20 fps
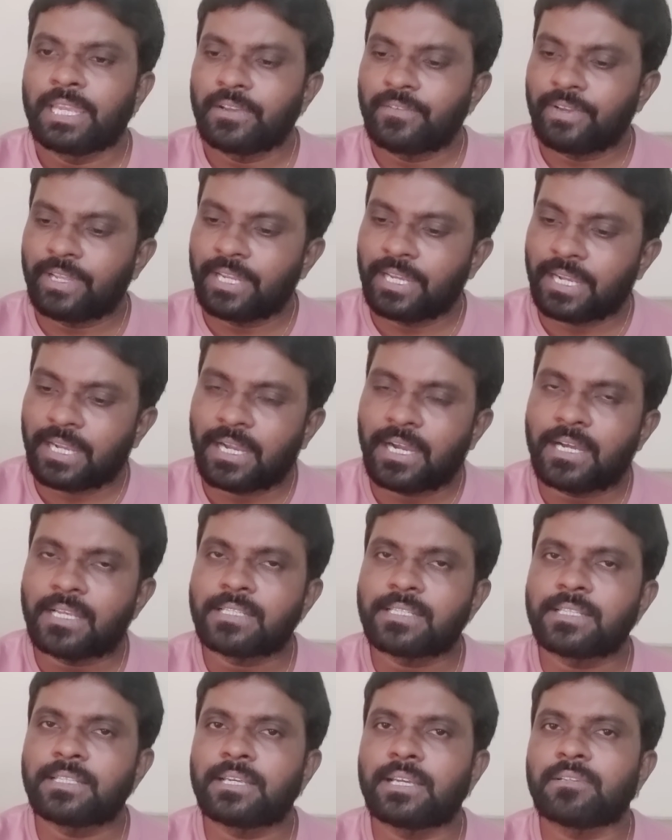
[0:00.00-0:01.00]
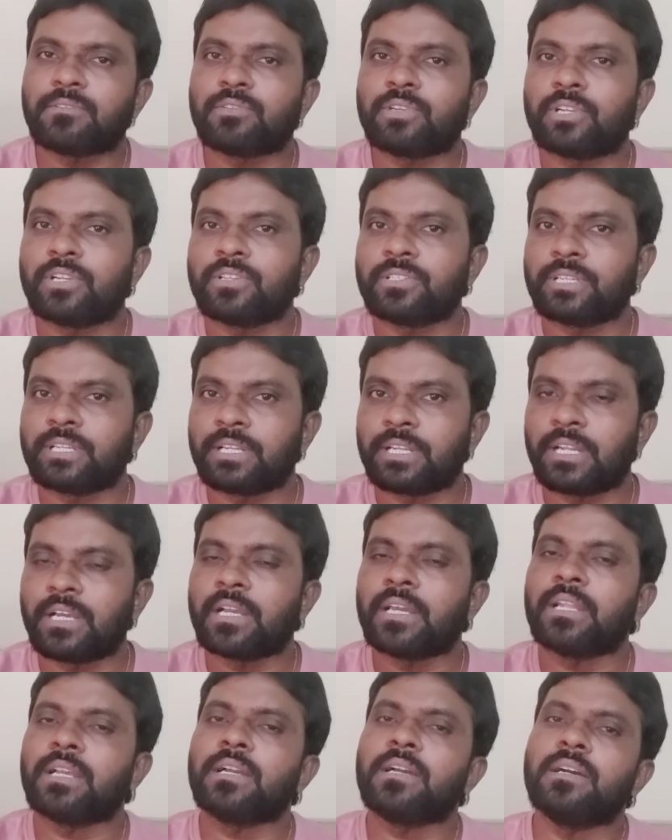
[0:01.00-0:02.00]
ఏవైనా కాసింత అటు ఇటు జరిగినా
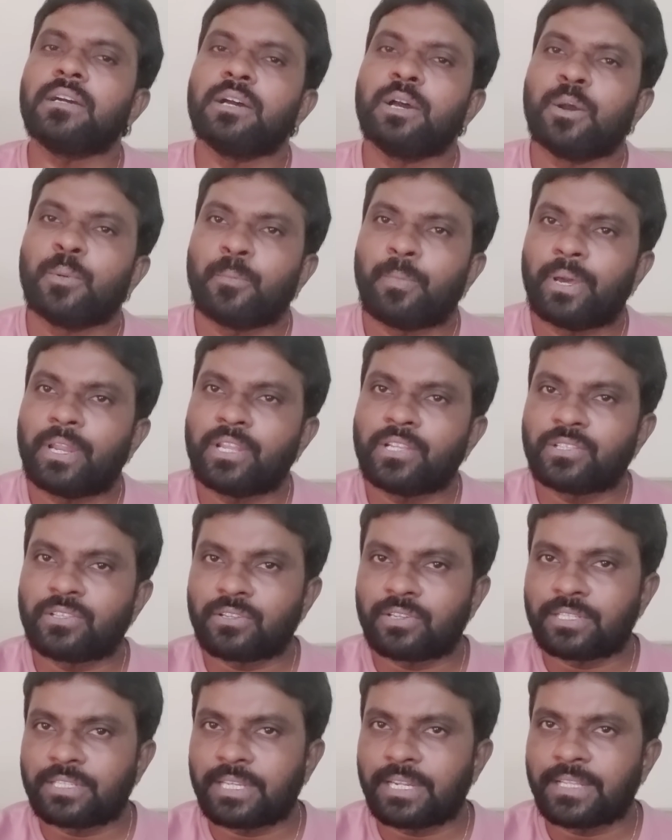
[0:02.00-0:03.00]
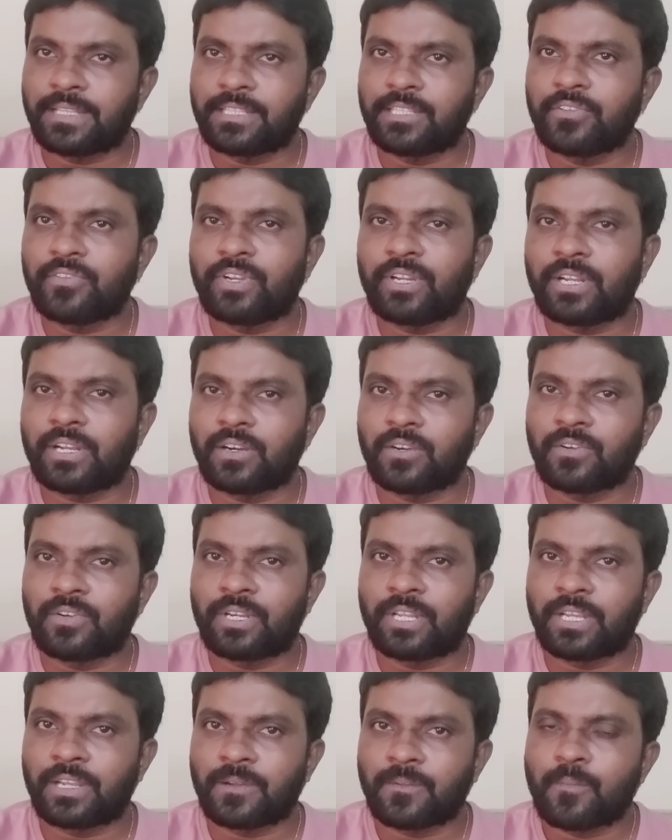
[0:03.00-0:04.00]
కనుక పరిస్థితులు చాలా తీవ్రంగా
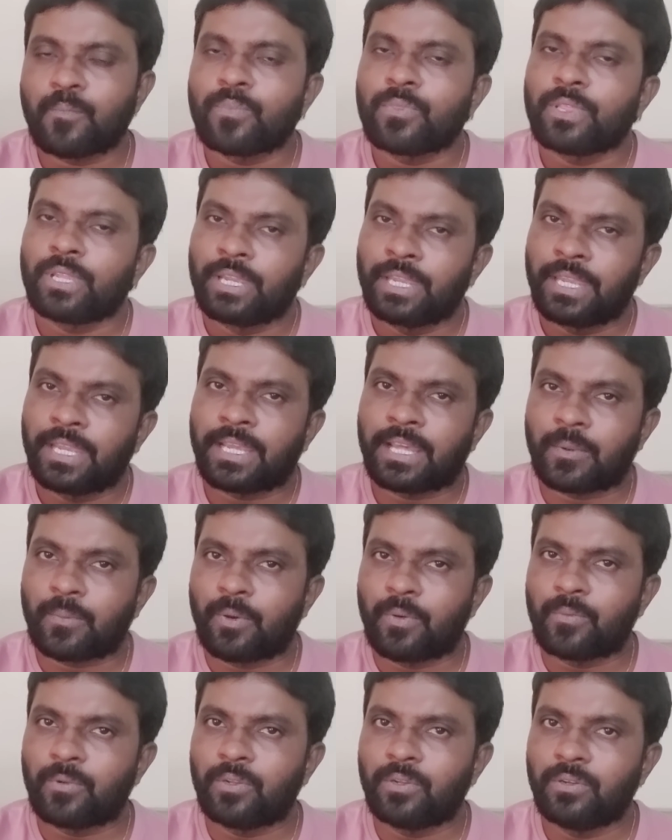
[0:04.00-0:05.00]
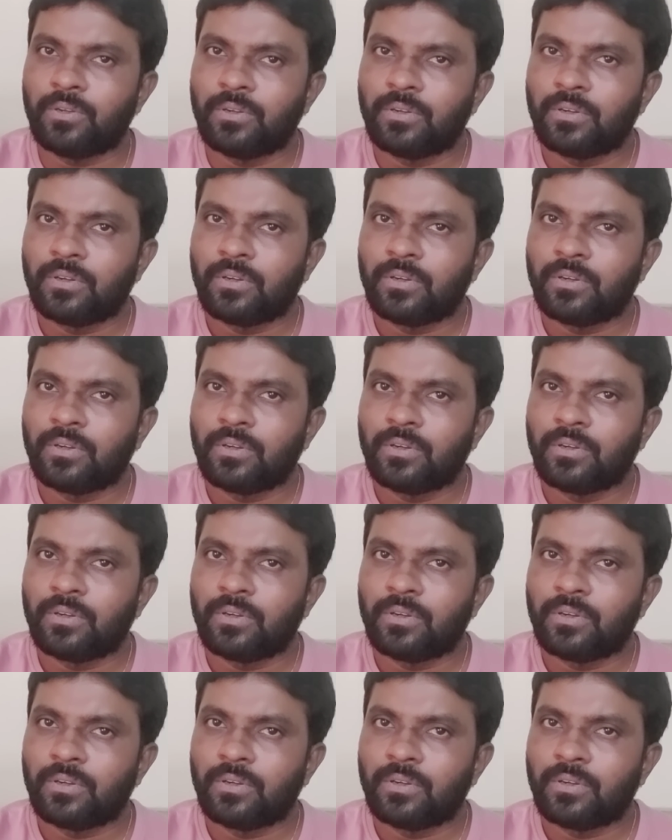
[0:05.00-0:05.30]
ఉంటాయి ఈ క్రమంలో